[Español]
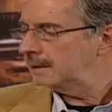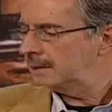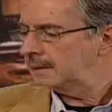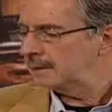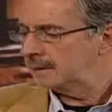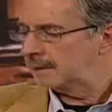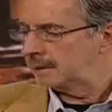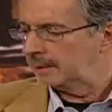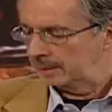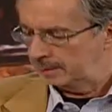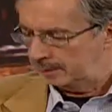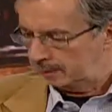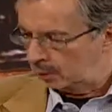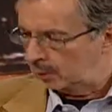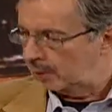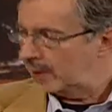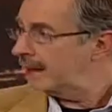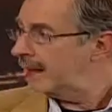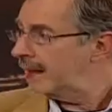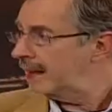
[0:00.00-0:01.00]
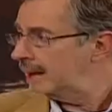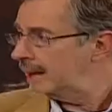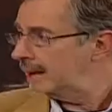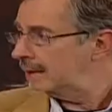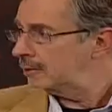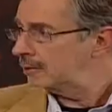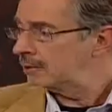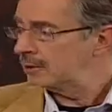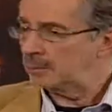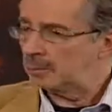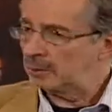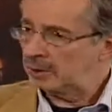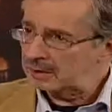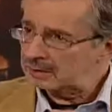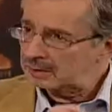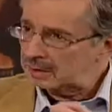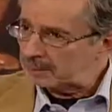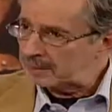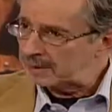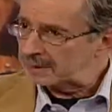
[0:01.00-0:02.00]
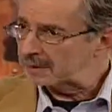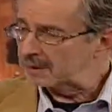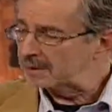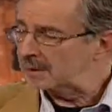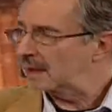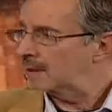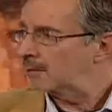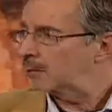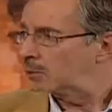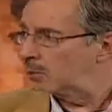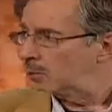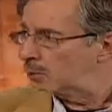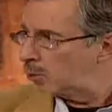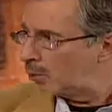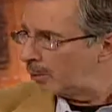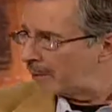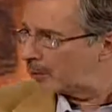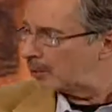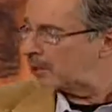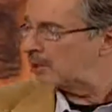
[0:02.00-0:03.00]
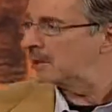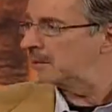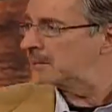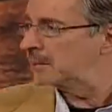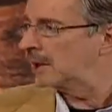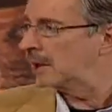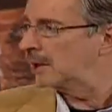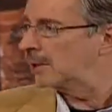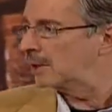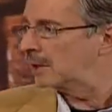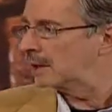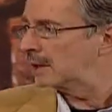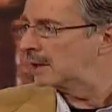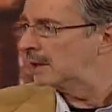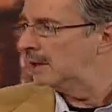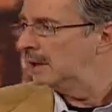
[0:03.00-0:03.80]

este, ciudadana, donde puedas ya presentar un número determinado de